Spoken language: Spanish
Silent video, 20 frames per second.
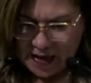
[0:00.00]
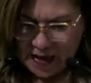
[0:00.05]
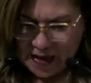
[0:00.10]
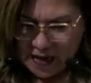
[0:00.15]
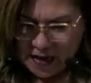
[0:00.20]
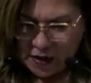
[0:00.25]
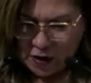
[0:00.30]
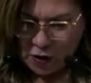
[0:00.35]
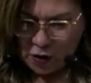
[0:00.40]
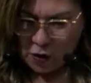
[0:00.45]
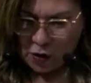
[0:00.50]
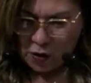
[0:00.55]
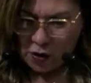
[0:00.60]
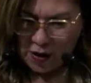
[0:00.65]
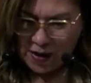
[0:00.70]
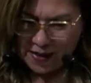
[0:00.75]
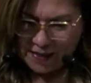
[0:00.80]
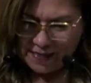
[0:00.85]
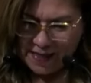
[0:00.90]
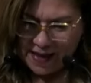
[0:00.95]
y no
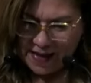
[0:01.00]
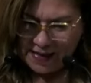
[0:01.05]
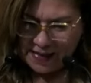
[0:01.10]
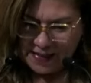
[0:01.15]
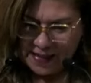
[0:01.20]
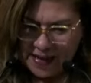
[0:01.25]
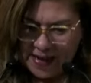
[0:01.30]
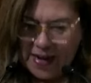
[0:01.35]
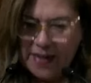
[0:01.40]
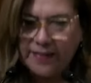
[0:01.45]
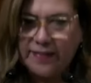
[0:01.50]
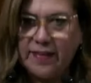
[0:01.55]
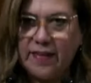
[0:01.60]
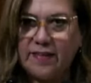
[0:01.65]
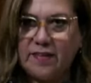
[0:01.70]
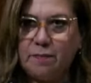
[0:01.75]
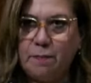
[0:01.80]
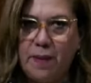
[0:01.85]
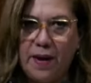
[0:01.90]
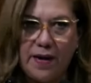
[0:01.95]
de
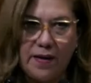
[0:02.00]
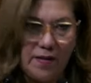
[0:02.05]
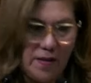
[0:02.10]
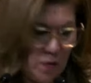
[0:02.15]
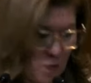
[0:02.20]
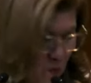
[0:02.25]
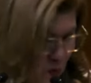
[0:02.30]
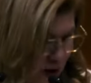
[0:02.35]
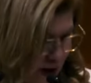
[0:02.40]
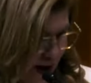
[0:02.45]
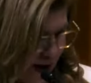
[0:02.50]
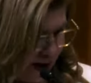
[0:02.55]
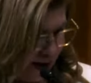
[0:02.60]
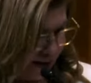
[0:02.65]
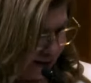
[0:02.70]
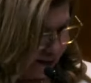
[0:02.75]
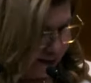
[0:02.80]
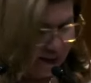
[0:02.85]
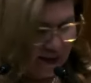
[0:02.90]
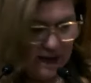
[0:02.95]
intereses
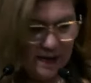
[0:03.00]
particulares.